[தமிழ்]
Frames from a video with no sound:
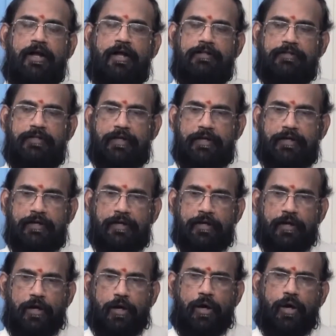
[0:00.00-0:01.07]
அந்த
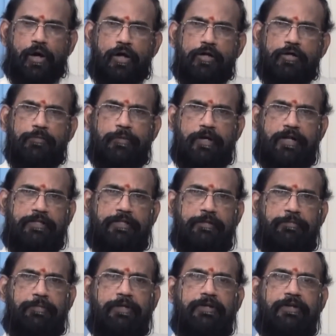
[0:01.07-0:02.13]
ஆழ்மனதை
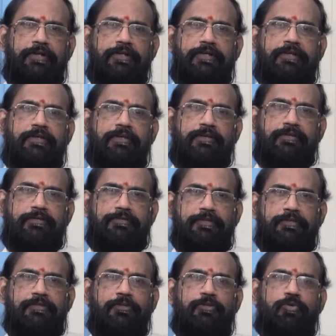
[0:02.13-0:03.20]
பற்றி
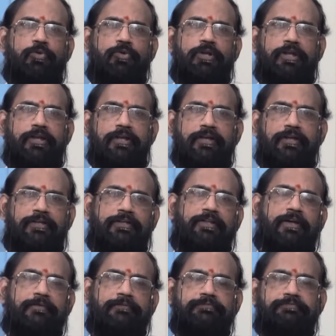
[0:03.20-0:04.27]
சிந்தித்து கொண்டே
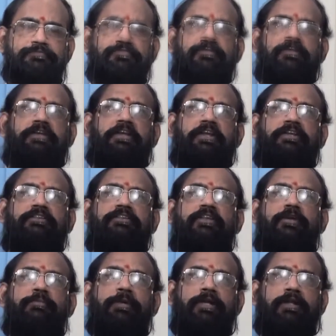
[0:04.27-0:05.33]
இருந்தேன்
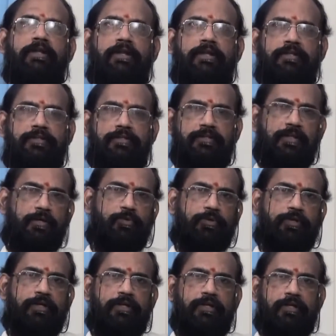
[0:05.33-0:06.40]
இறைத்தன்மை நிறைந்த
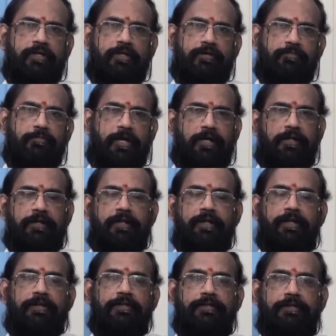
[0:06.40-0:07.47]
ஒரு
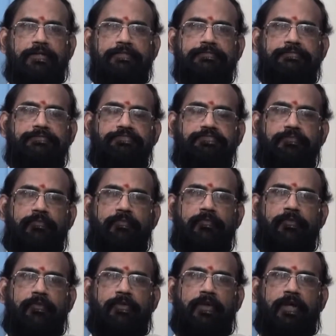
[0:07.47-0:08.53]
மனநிலை அது
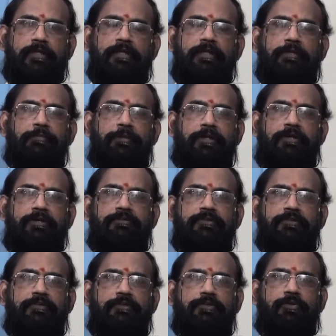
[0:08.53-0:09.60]
அதை பற்றி
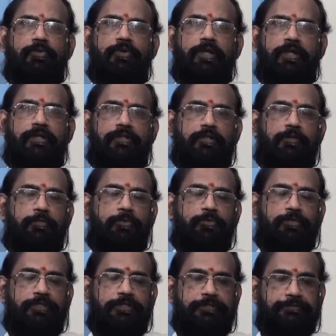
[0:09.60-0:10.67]
சிந்தித்து கொண்டே
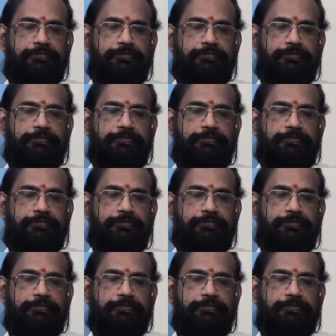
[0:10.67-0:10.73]
இருந்தபோது